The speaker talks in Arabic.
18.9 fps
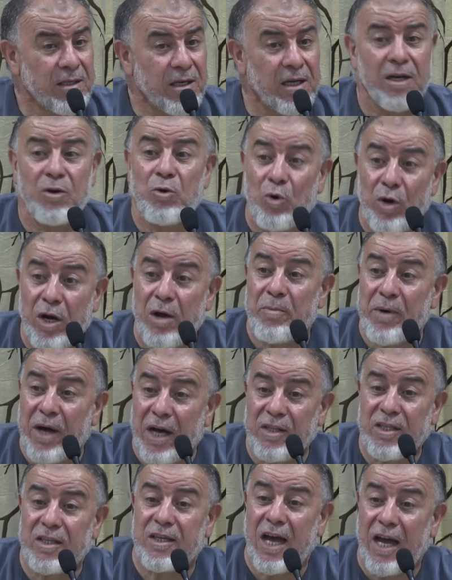آه، وراهم
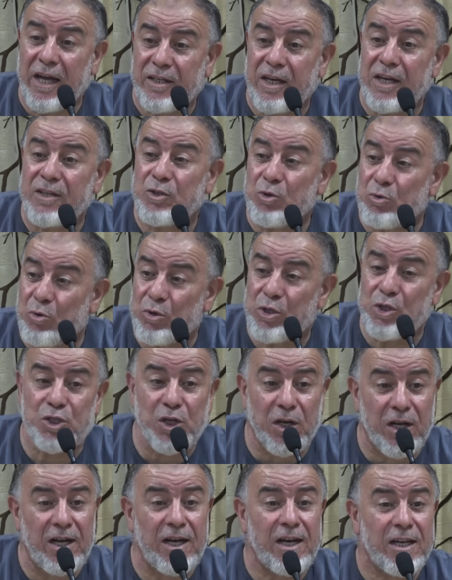غادي كاع كاين يديروا
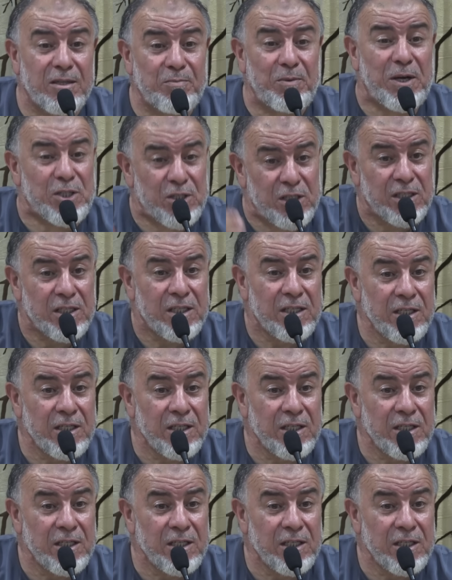اجراءات باش